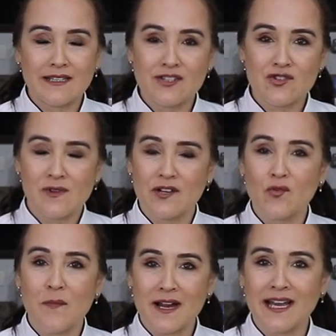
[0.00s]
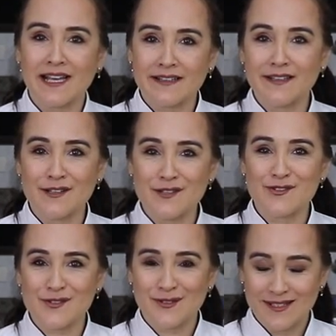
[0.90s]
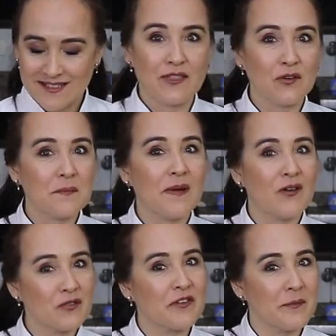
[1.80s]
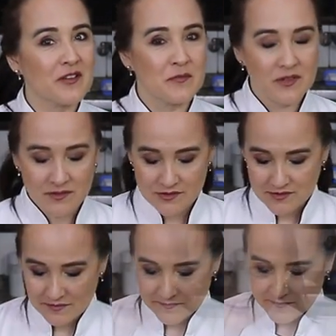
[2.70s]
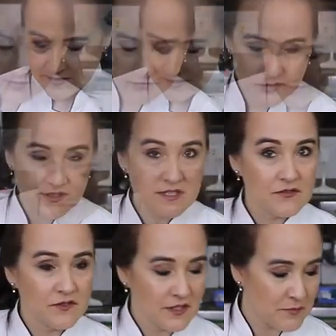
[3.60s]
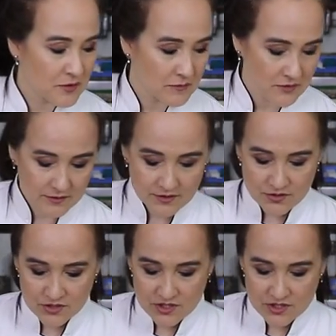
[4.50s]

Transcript: e ele deixa um aroma característico, que é normal no fermento biológico. Então eu vou transferir para uma outra